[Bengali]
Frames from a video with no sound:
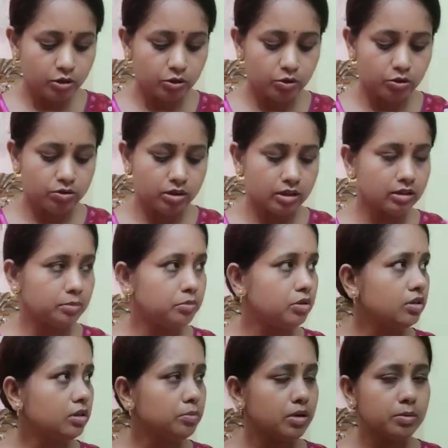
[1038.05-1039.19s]
তো তাতান বললো
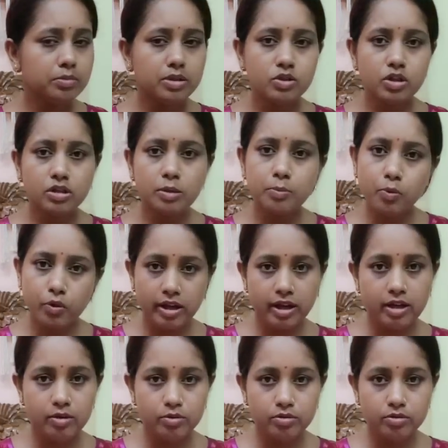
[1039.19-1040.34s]
কি মাম কিছু একটা পড়ে
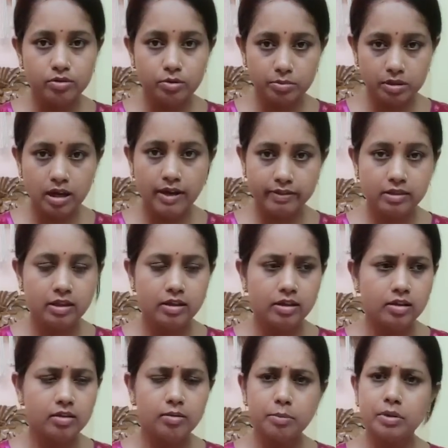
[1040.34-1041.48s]
গেল তোমার হাত থেকে
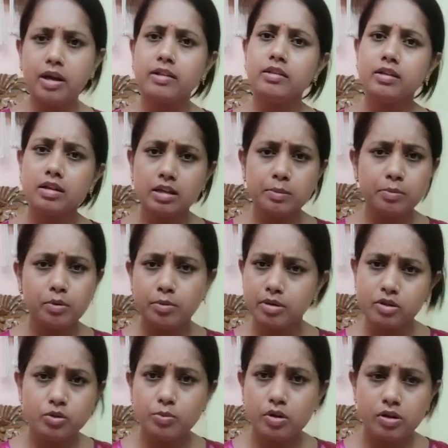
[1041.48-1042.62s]
গেল আমার হাত থেকে কি পড়বে
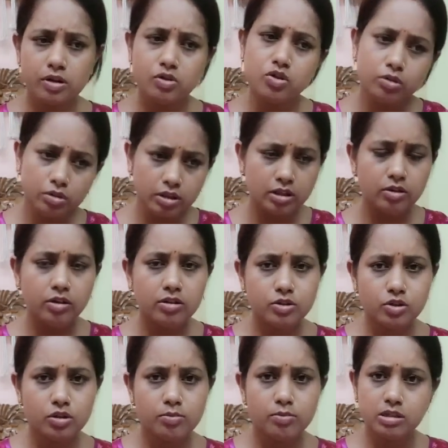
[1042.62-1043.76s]
কিছু পড়েনি চল তো দেরি হয়ে গেছে
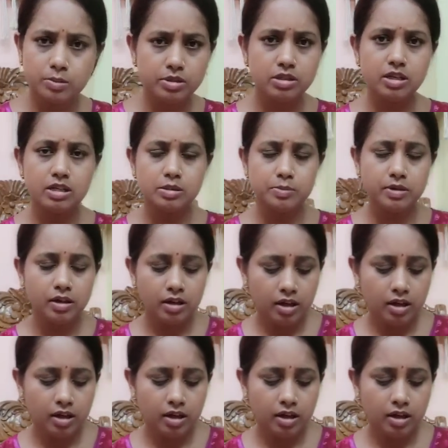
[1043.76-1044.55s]
চল বৃষ্টি বৃষ্টি আসবে